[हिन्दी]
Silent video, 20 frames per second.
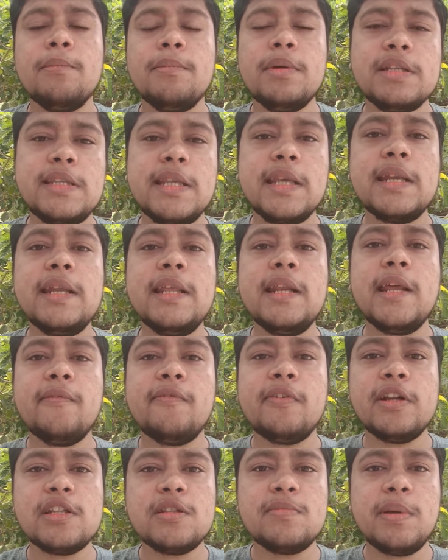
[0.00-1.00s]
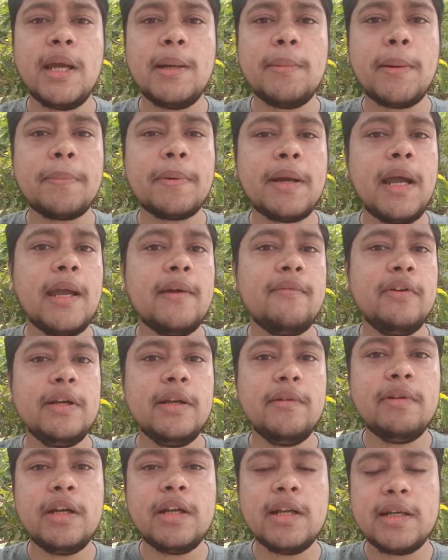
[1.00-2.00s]
बेसिकली रेफरेंस में आप आपका
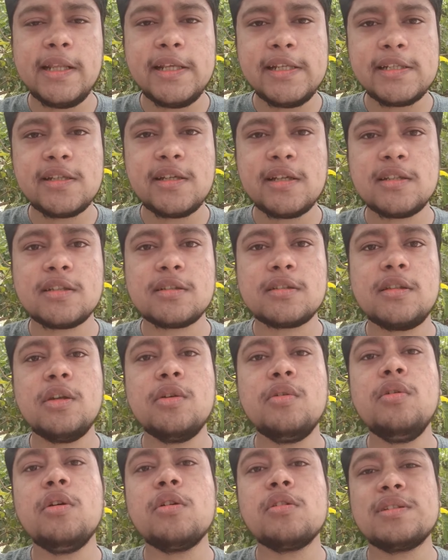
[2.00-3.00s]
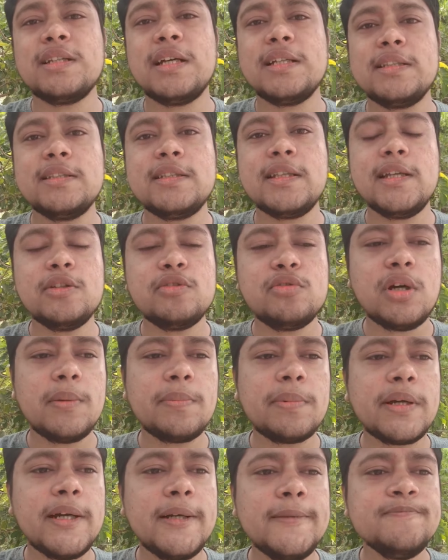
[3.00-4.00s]
एफिडेविट अटैच कर सकते हो और साथ ही साथ जो
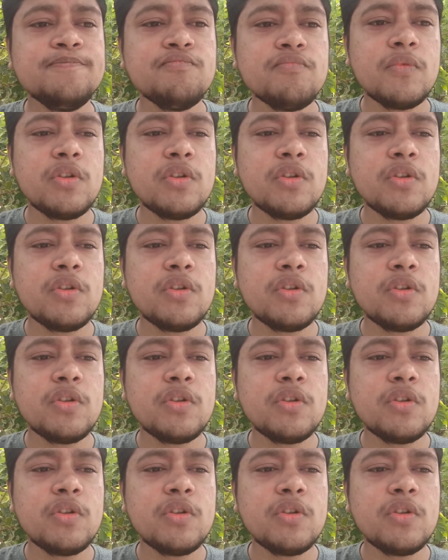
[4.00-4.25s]
आपका